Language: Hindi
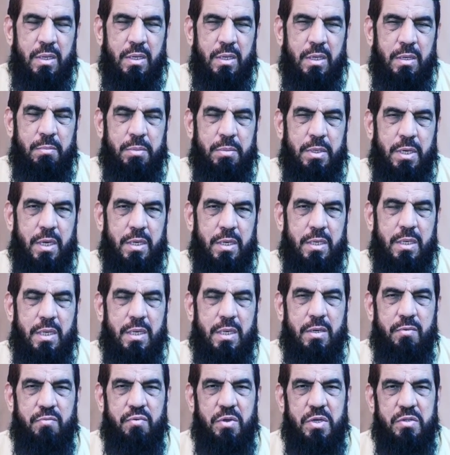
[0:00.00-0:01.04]
इमरान
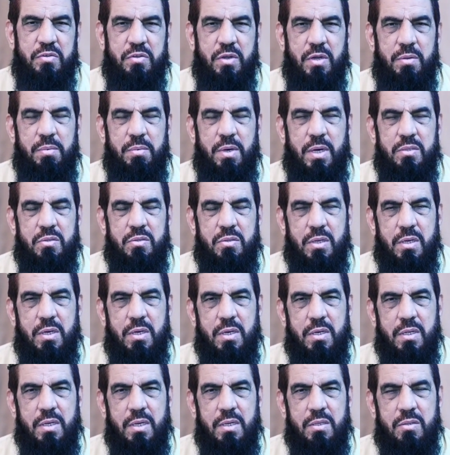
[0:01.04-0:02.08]
खान ने फैसलाबाद
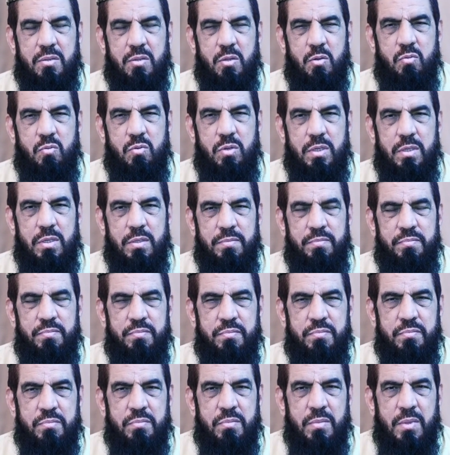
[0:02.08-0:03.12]
तकरीर करते हुए
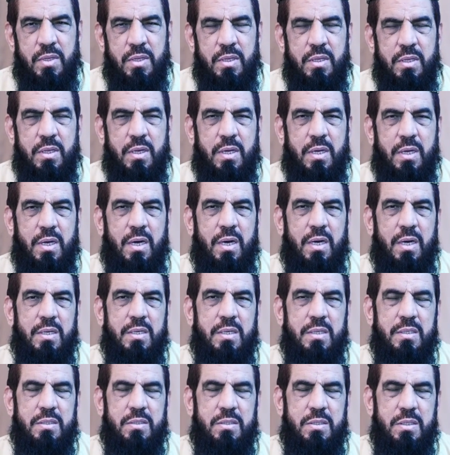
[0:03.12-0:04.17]
ये कहा
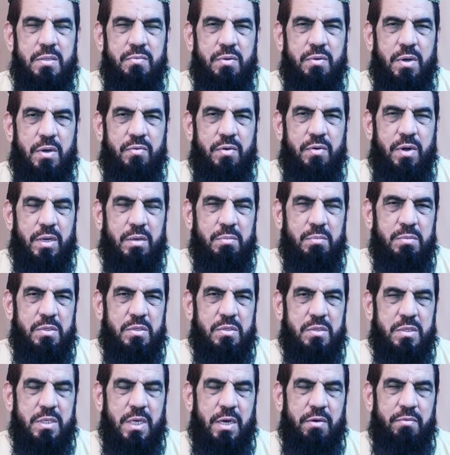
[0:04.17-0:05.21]
कि चीफ ऑफ आर्मी
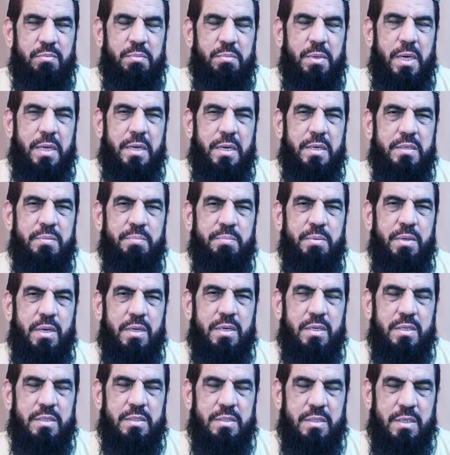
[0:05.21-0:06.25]
स्टाफ मेरठ पे
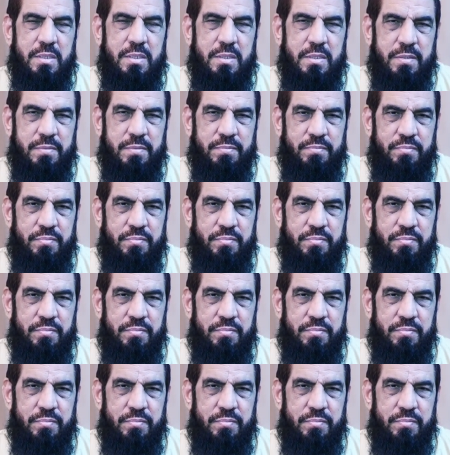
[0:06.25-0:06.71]
आना चाहिए